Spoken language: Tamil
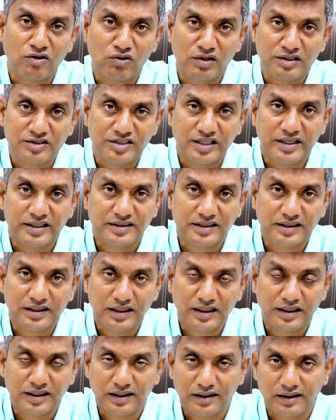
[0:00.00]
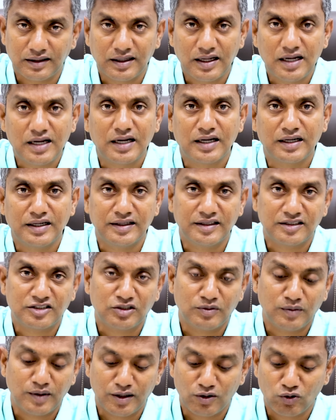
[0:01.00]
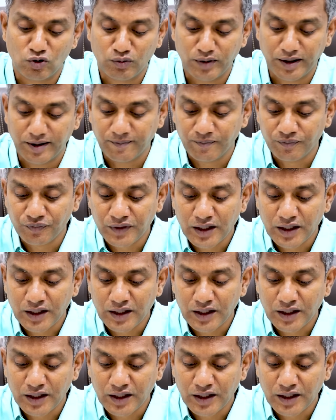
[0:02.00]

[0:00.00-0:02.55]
அவங்களுக்கு ஸ்டேக்ஸ் இருக்குன்றது தான் அங்கே நிதர்சனமான உண்மை